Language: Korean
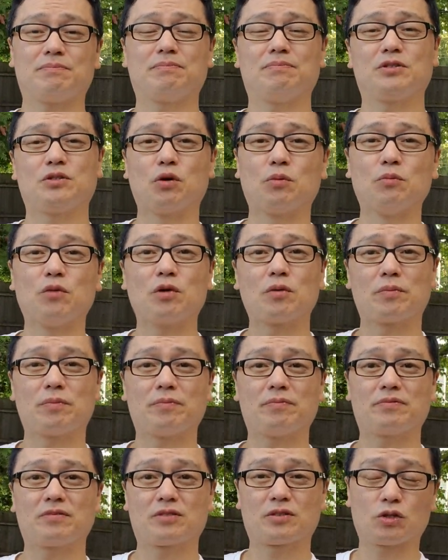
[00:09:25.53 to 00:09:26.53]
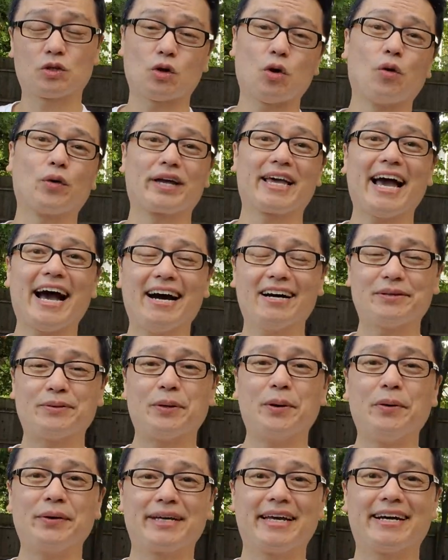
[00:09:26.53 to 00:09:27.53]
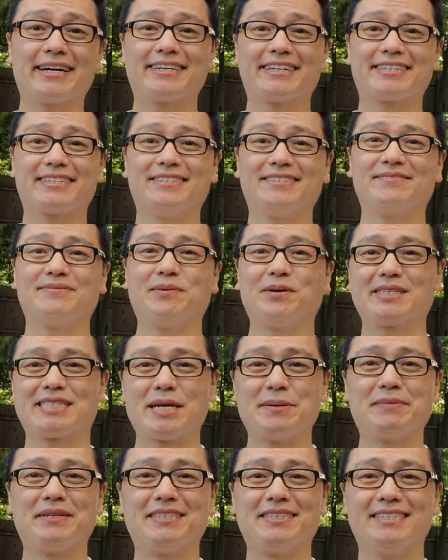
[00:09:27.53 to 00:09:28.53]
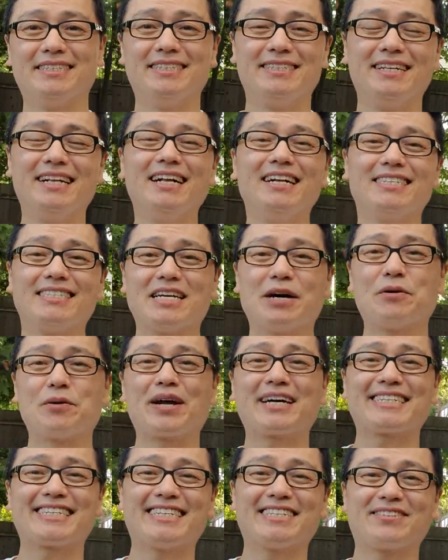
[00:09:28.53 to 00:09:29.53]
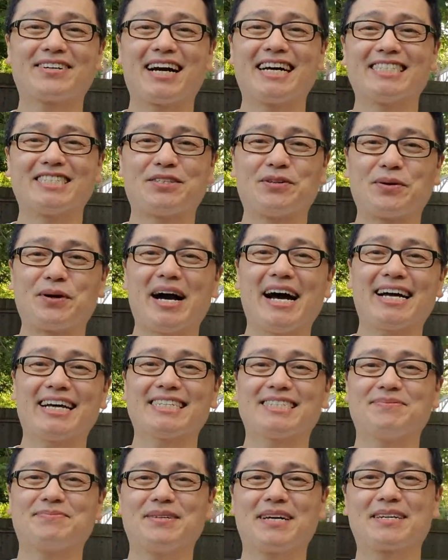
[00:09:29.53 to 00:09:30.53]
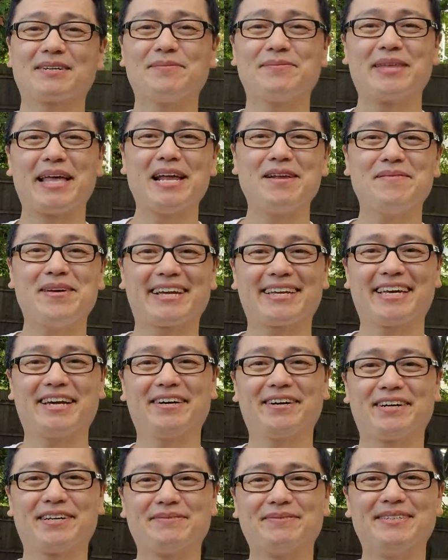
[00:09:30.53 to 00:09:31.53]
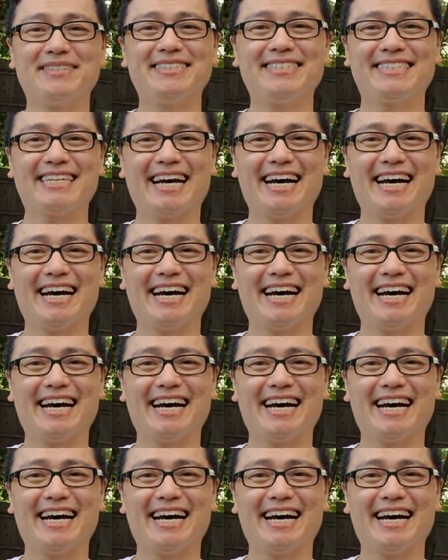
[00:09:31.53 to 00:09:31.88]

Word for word: 종목 도 공개하고 예 그리고 뭐 재밌는 자 오락 시간도 가지도록 하겠습니다. 그럼 내일 뵐게요 여러분. 자